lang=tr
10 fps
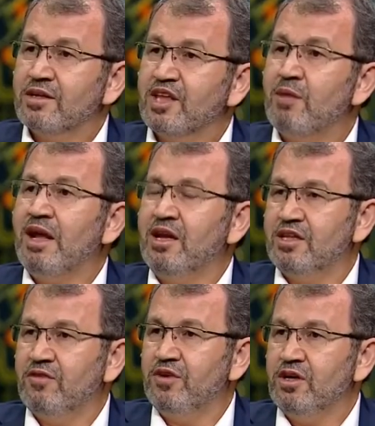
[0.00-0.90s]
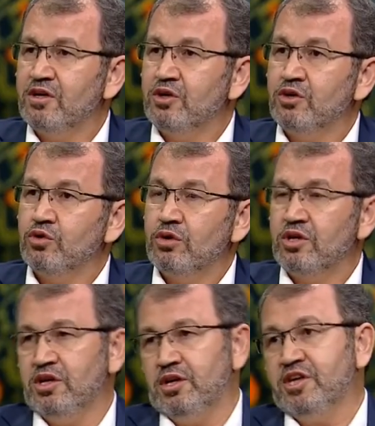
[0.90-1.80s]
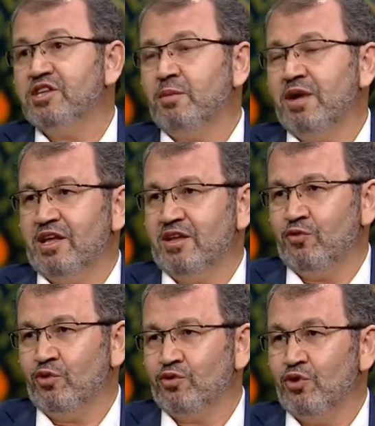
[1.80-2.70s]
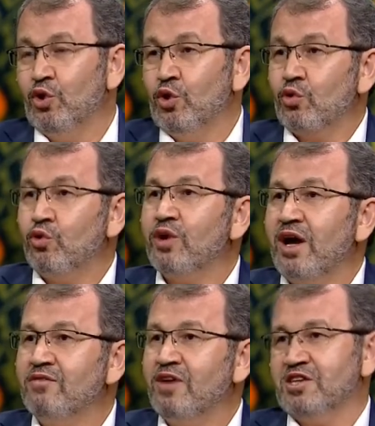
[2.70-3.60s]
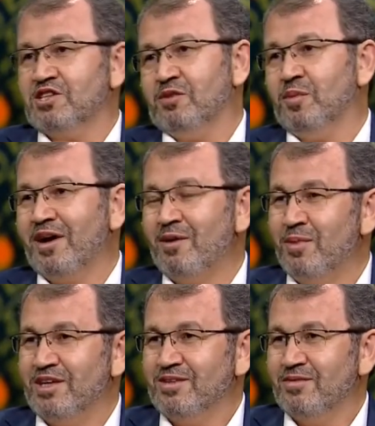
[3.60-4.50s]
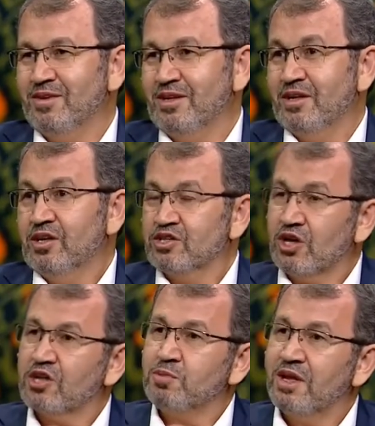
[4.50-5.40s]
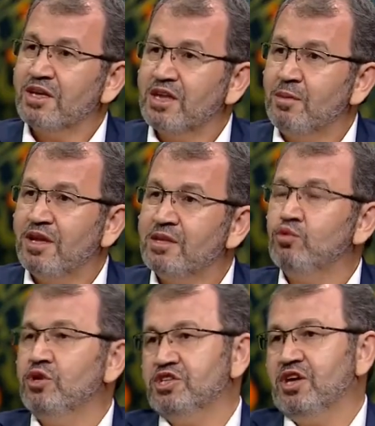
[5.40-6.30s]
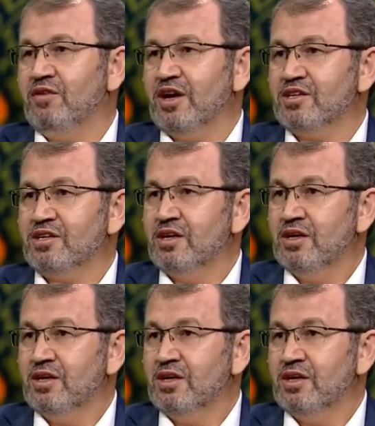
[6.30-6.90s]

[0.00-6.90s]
temel hedefi iki temel hedef oldu. Kur'an ve Hazreti Peygamber. Hmm. Çalışmaların temelinde bu iki şey vardır.